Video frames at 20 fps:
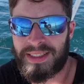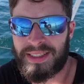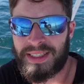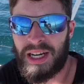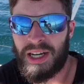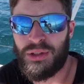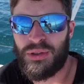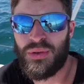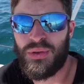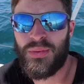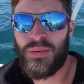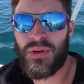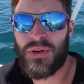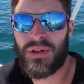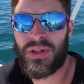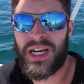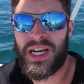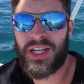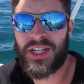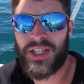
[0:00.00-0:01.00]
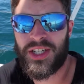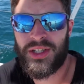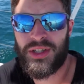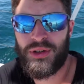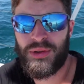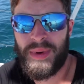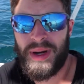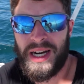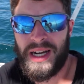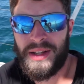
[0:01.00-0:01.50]
Salut tout le monde, la chaîne
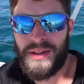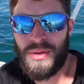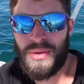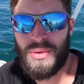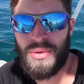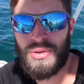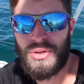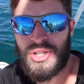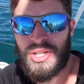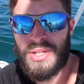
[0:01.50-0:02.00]
du balado,